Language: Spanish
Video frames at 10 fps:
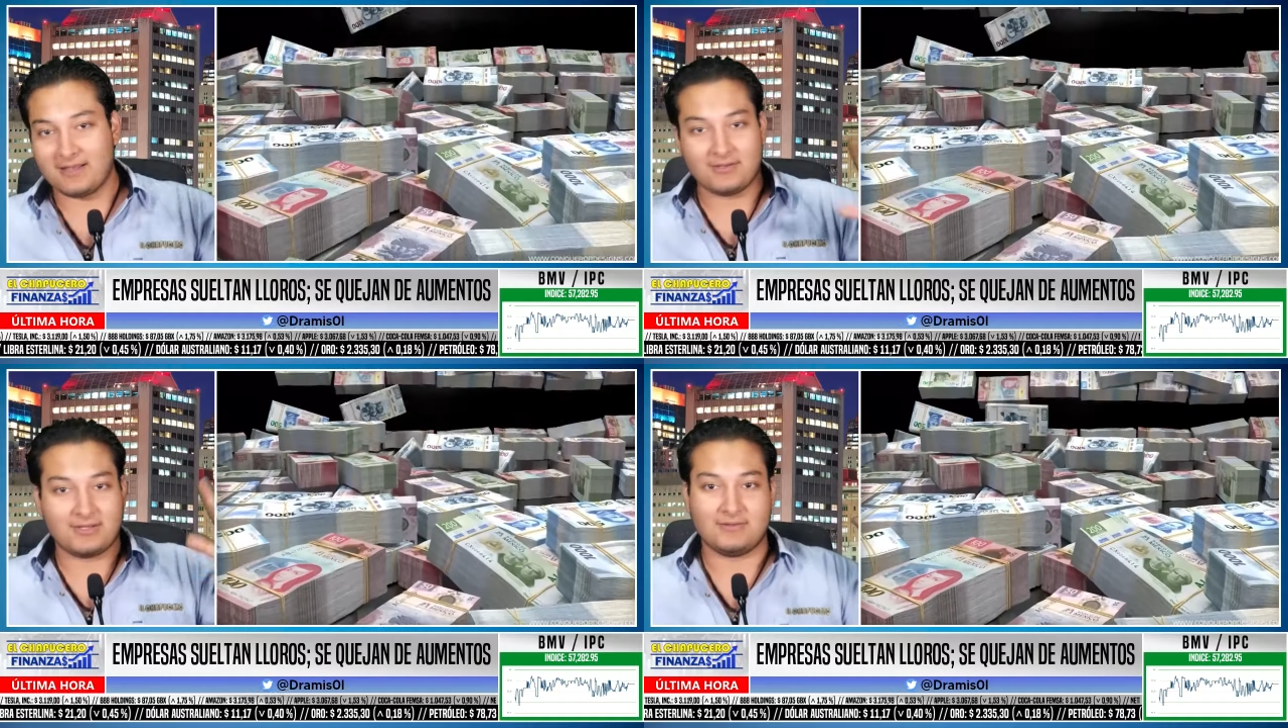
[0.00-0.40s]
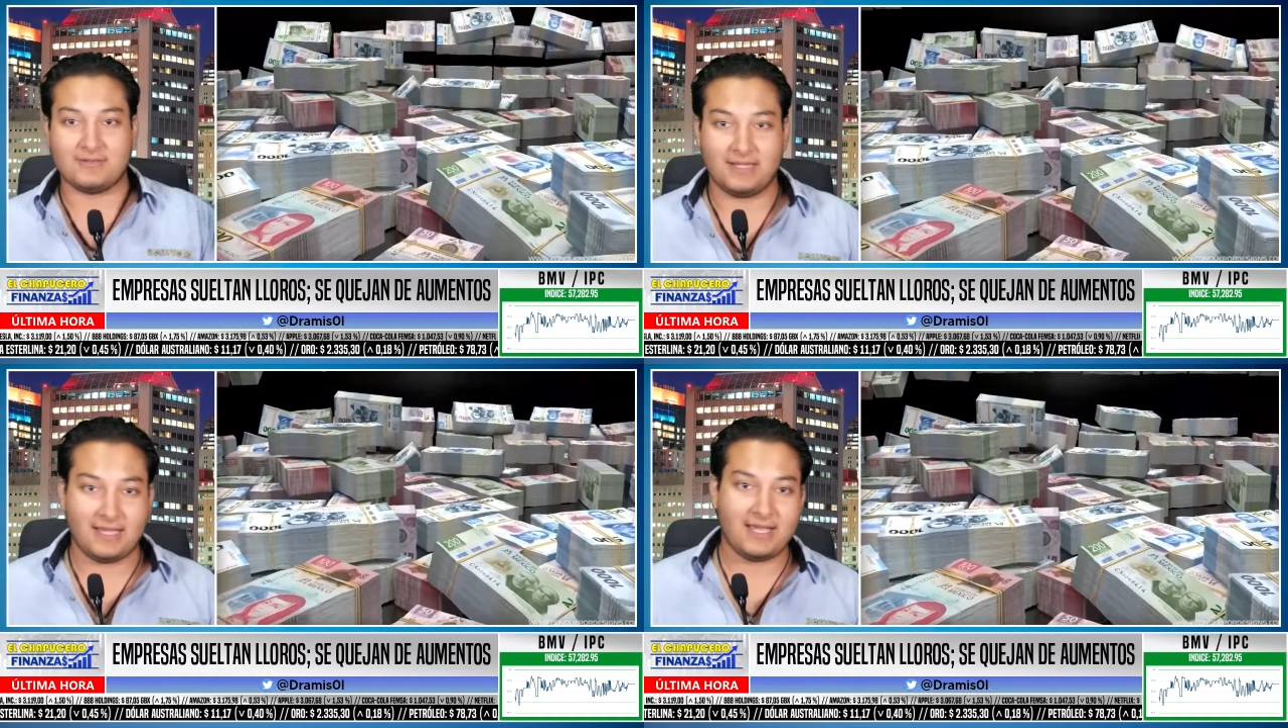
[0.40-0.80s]
y que no
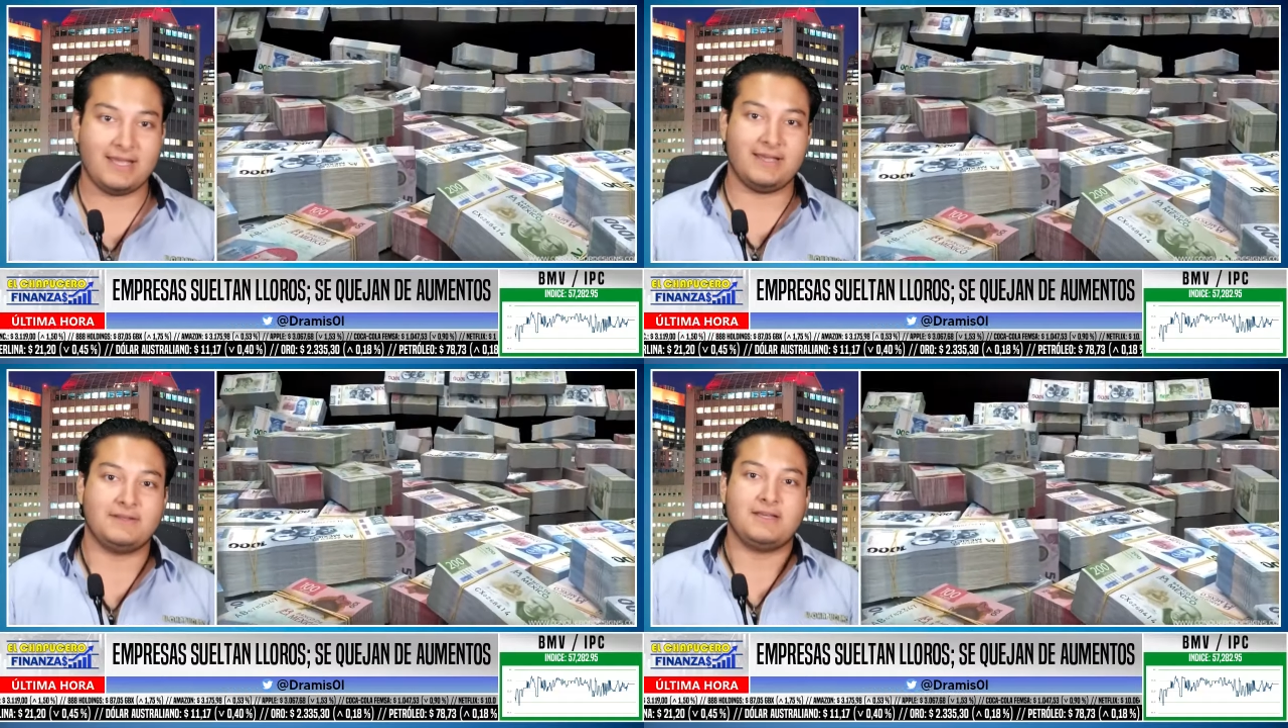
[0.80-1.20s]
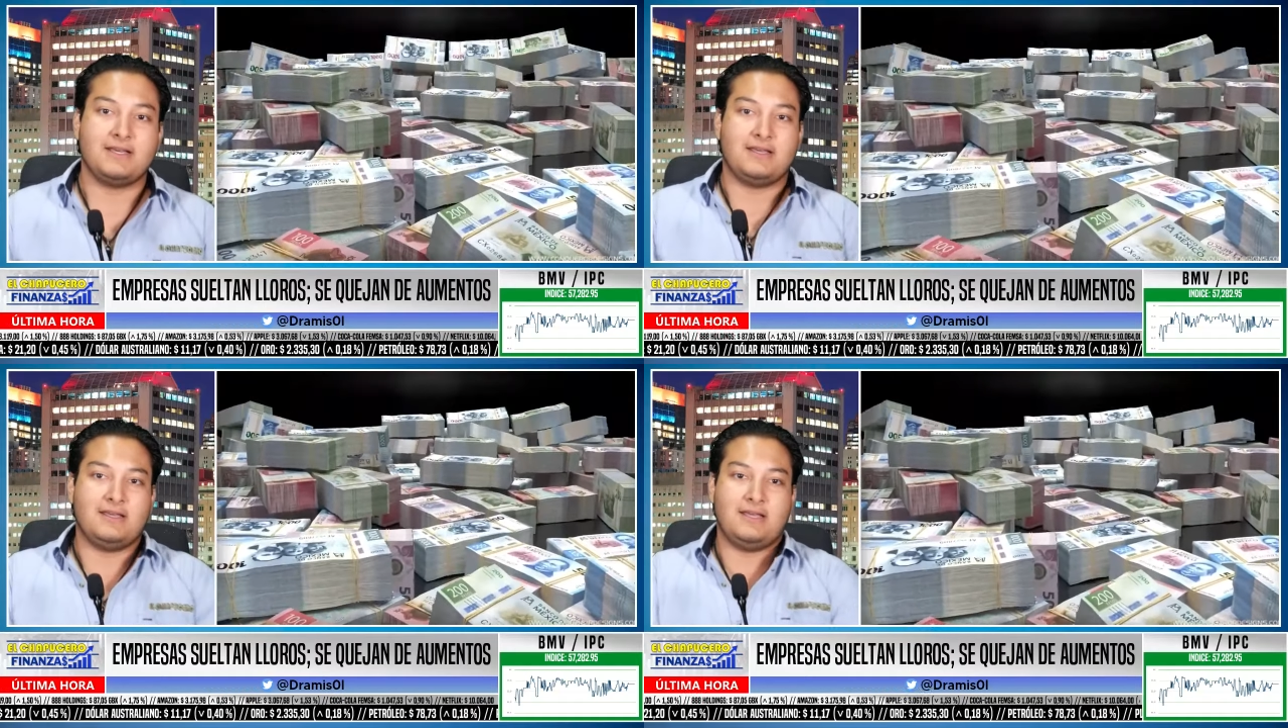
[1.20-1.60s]
sé qué.
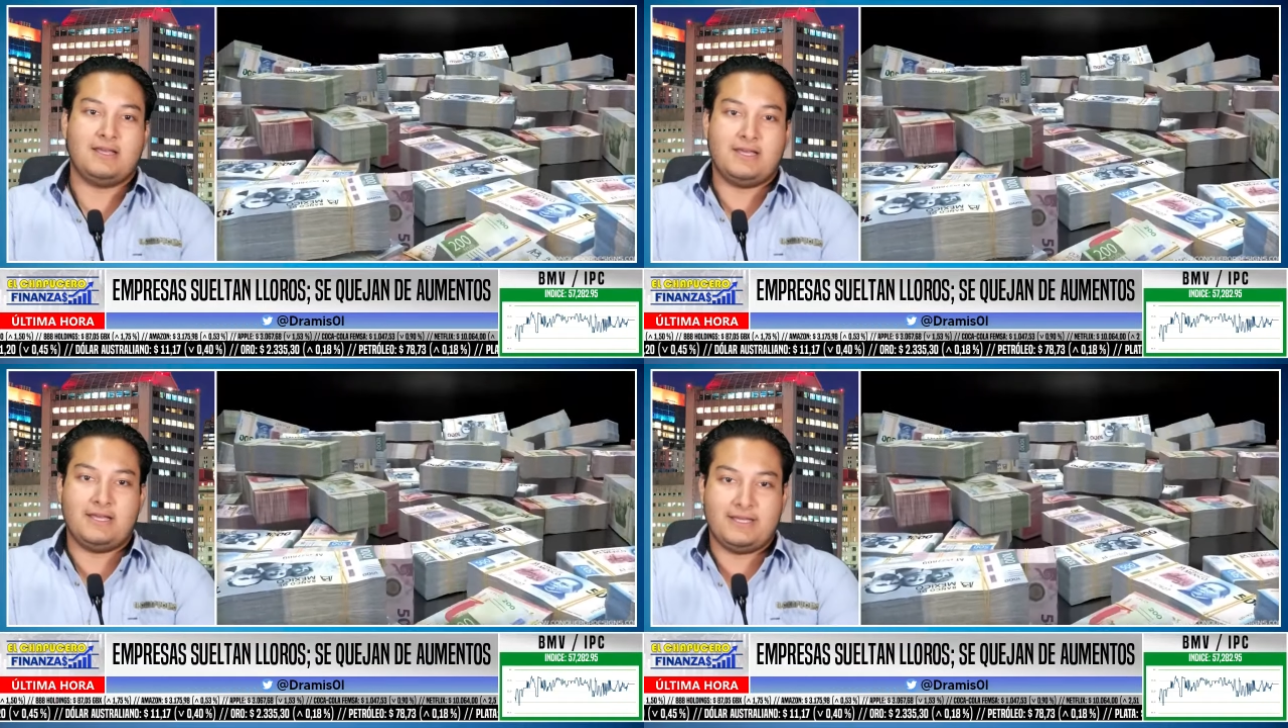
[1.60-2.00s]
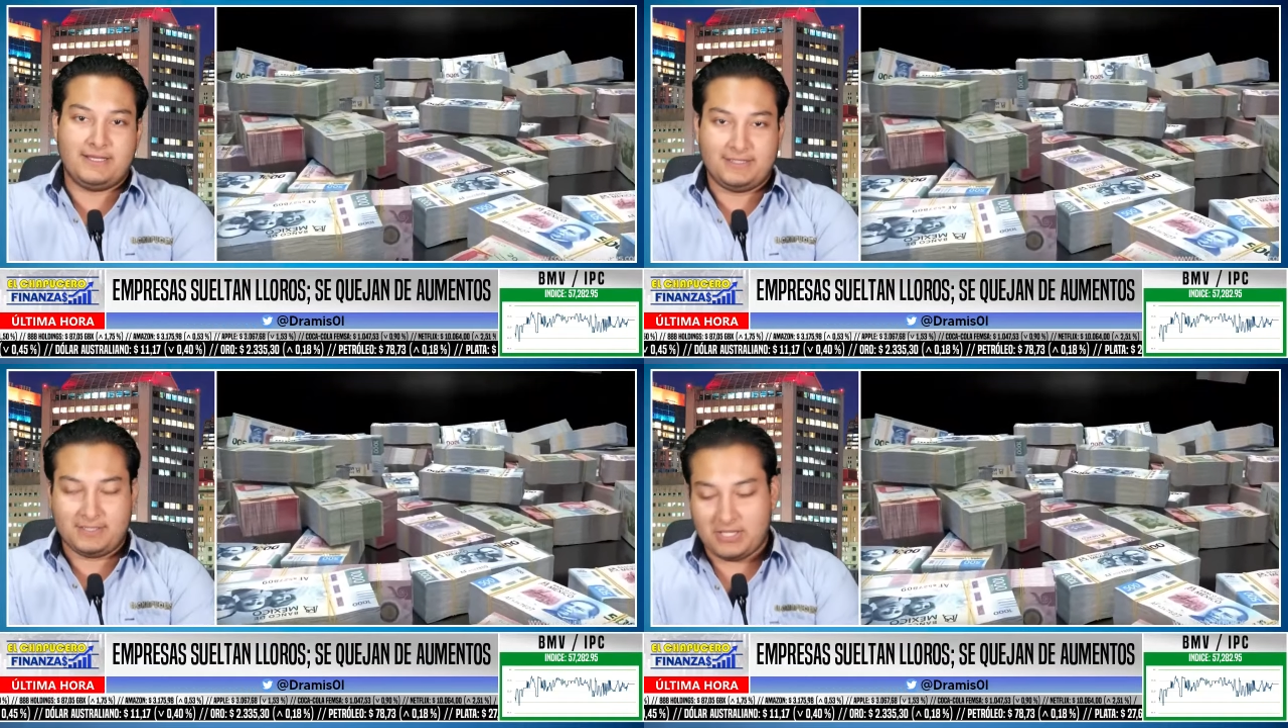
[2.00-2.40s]

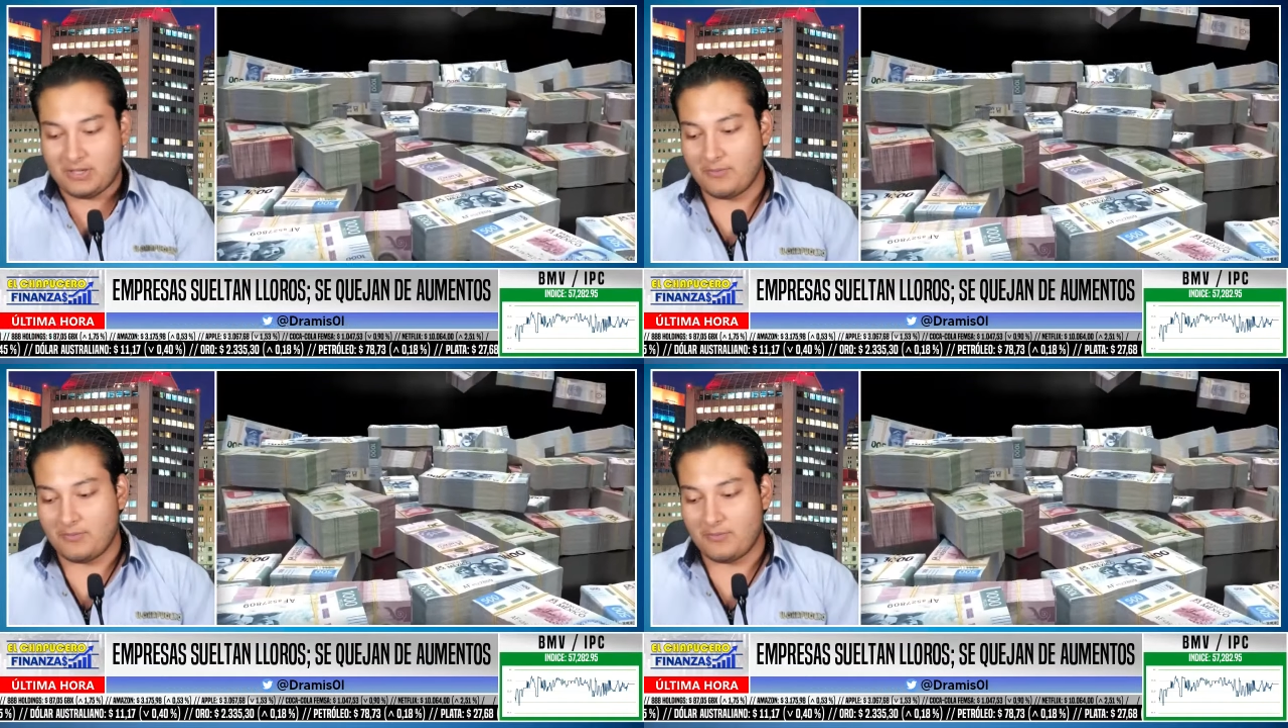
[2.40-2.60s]
Eh,